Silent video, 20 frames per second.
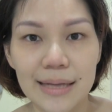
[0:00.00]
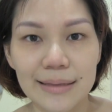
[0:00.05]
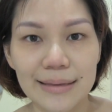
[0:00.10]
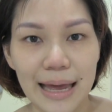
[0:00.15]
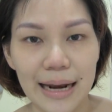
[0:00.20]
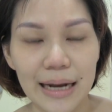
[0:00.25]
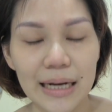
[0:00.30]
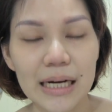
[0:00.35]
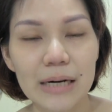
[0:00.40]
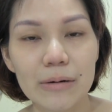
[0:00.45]

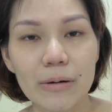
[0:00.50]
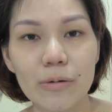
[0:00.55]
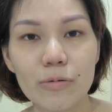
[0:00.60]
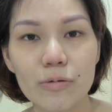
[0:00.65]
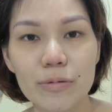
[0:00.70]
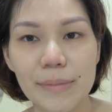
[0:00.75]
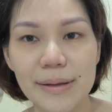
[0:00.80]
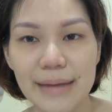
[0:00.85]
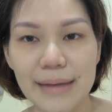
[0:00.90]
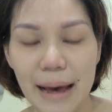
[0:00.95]
แต่ถ้าเกิดว่า
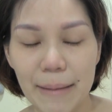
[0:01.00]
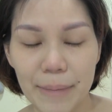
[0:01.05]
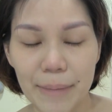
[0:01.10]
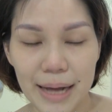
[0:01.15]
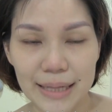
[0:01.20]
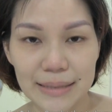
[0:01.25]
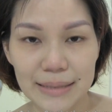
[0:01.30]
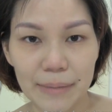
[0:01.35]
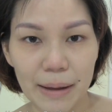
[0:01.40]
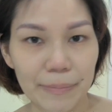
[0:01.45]
คุณไม่สา
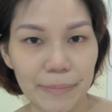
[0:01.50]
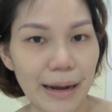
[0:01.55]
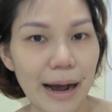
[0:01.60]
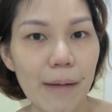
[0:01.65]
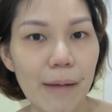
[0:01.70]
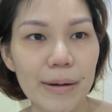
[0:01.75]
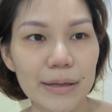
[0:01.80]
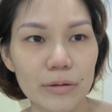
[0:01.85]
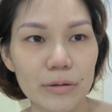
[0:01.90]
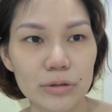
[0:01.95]
มารถจะแบบ
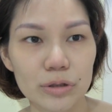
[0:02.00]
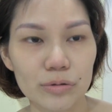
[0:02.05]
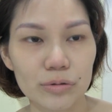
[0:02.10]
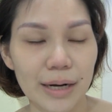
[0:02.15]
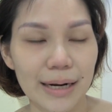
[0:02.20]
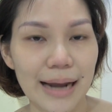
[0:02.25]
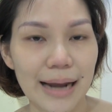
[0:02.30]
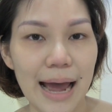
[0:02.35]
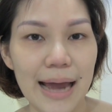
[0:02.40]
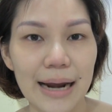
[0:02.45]
เข้าไปตรงจุด
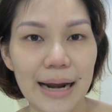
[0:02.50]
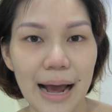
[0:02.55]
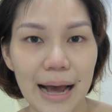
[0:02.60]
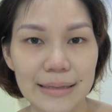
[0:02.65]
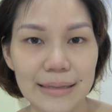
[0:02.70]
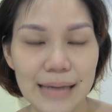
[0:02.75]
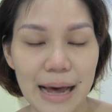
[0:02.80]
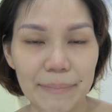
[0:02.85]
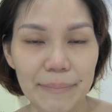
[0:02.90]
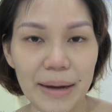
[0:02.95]
นั้นได้นะคะ
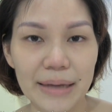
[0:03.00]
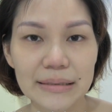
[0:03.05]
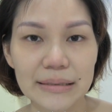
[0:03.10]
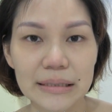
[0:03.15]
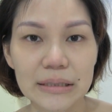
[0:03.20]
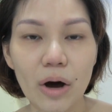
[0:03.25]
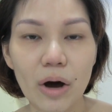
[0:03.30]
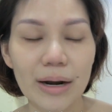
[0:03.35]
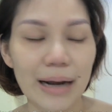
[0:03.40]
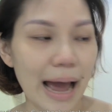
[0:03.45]
สามารถ
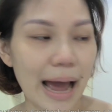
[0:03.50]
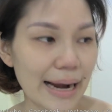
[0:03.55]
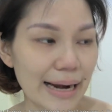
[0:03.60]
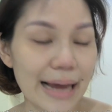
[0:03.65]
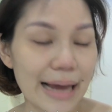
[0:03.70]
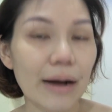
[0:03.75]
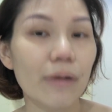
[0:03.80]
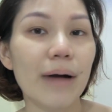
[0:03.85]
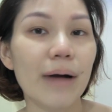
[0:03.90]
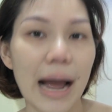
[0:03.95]
ซื้อออนไลน์
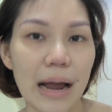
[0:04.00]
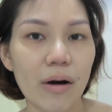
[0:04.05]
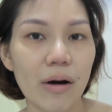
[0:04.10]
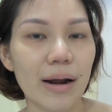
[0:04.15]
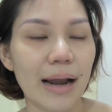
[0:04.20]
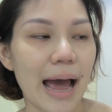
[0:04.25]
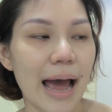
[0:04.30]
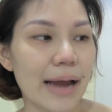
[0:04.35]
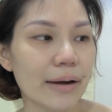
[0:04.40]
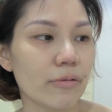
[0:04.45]
ได้เขาขายออ
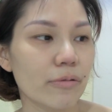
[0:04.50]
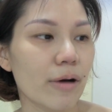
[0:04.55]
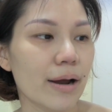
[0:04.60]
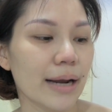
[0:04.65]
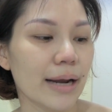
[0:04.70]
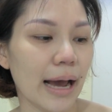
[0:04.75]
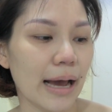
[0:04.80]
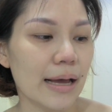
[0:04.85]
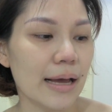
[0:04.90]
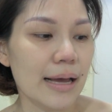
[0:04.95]
นไลน์ด้วย
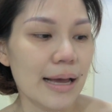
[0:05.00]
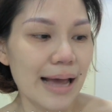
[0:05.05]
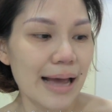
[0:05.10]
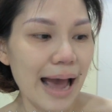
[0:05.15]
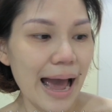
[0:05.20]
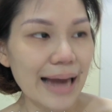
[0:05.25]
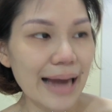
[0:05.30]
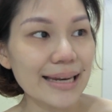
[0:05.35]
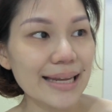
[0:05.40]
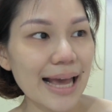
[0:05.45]
นะคะ
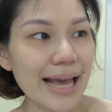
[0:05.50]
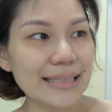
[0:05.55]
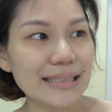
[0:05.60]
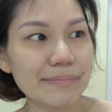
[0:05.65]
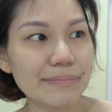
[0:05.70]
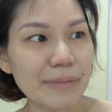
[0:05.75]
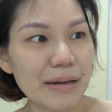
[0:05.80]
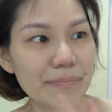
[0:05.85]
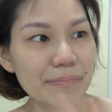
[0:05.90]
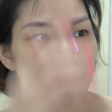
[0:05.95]
อันนี้
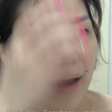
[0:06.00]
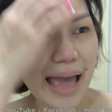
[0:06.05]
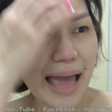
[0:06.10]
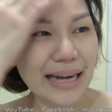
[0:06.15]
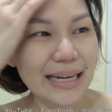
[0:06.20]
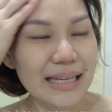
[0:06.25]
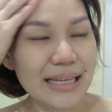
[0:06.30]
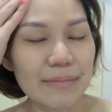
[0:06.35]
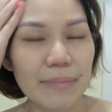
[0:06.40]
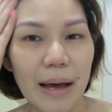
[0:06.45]
จะเป็นแปล
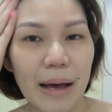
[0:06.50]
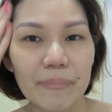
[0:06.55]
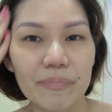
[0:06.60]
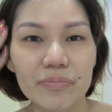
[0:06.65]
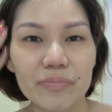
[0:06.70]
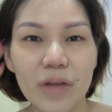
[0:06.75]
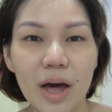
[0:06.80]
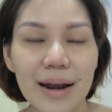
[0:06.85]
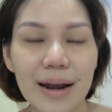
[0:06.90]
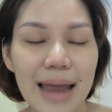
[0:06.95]
งที่แบบ
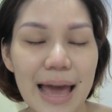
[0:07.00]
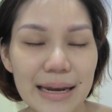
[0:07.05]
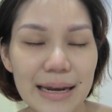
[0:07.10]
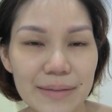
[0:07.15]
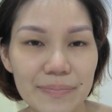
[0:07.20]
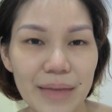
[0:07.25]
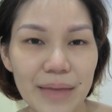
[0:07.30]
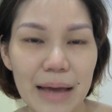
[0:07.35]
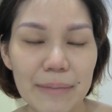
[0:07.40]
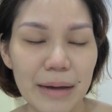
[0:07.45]
ตอนแรก
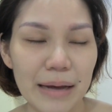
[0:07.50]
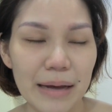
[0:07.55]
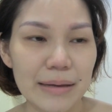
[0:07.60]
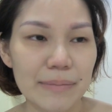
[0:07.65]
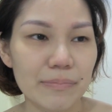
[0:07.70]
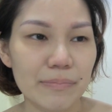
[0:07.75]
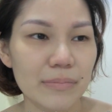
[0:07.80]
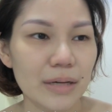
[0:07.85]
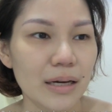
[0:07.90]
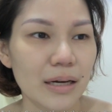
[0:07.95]
ทิมได้มา
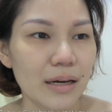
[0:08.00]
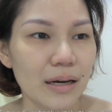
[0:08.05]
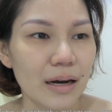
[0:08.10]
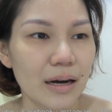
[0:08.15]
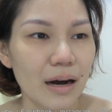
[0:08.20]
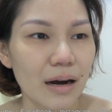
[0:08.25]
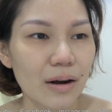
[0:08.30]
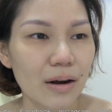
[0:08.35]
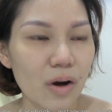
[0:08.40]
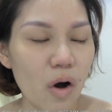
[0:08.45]
หิม
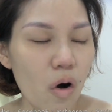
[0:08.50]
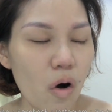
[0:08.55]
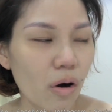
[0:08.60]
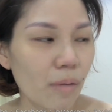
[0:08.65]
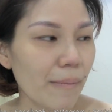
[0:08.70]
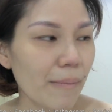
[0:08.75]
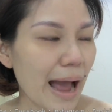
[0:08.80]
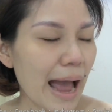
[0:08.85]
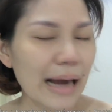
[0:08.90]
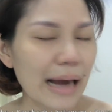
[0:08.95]
งง
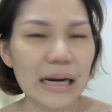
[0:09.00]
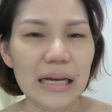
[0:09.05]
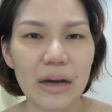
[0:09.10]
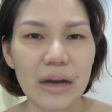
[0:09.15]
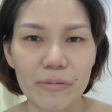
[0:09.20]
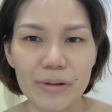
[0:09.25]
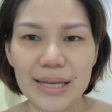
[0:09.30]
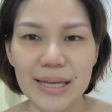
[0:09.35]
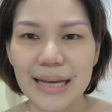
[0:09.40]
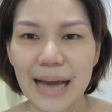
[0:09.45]
มากเลย
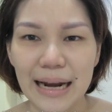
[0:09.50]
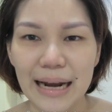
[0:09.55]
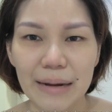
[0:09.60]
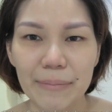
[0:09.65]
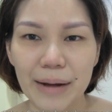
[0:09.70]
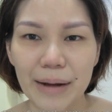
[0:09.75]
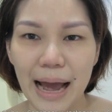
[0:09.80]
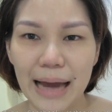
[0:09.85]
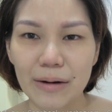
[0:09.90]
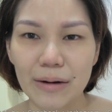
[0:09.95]
กับวิธีการ
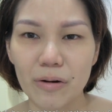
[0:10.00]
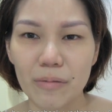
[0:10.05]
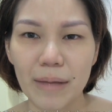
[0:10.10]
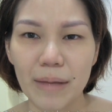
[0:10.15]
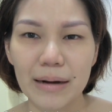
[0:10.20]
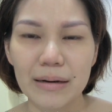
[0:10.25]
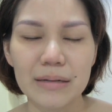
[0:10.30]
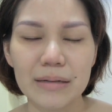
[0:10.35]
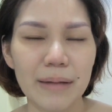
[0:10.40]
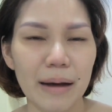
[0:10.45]
ทำงานของ
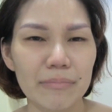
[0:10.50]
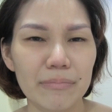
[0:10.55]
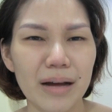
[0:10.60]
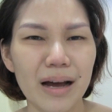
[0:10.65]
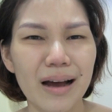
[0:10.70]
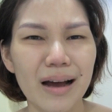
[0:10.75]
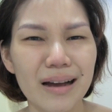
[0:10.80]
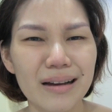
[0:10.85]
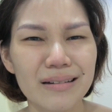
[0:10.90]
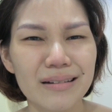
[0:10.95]
มัน คือแบบ
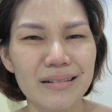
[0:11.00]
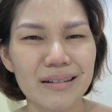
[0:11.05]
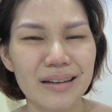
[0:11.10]
ฮะ